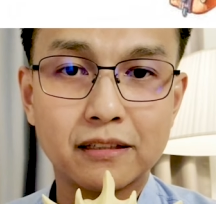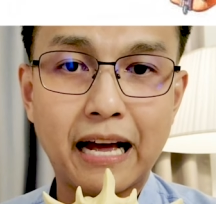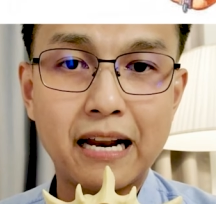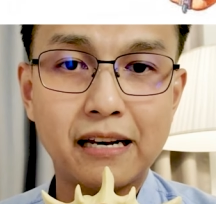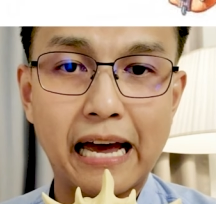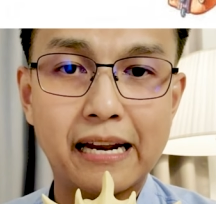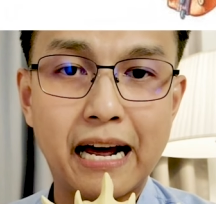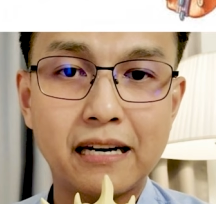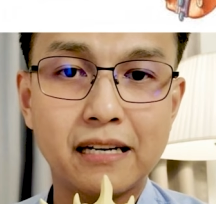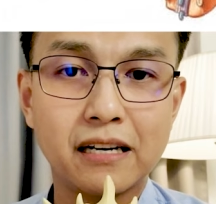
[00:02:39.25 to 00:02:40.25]
ด้านใดด้า
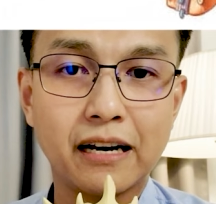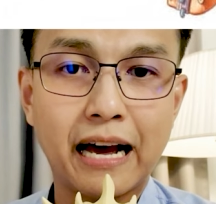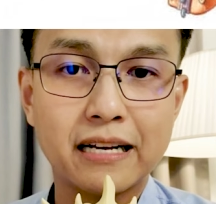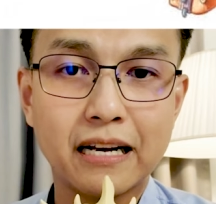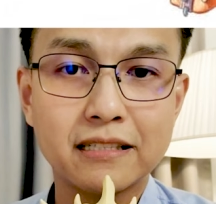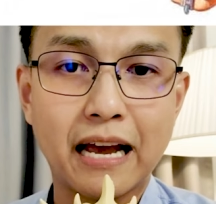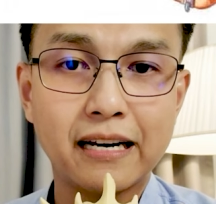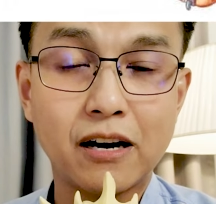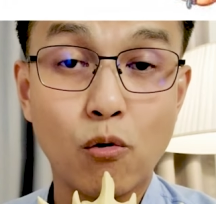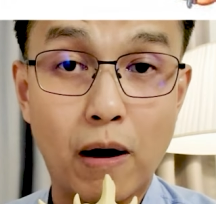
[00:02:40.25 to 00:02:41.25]
นหนึ่งก็ได้ทั้งซ้าย
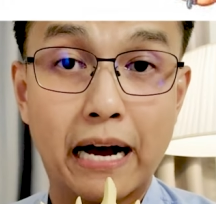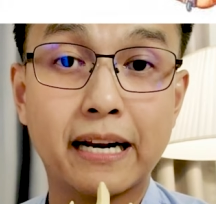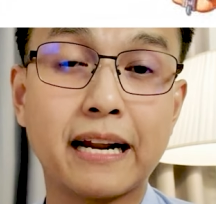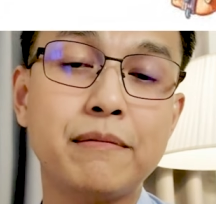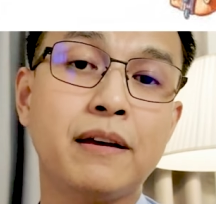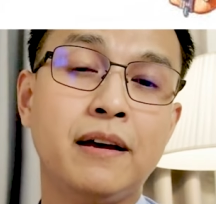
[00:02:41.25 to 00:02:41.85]
ทั้งขวา ดังนั้น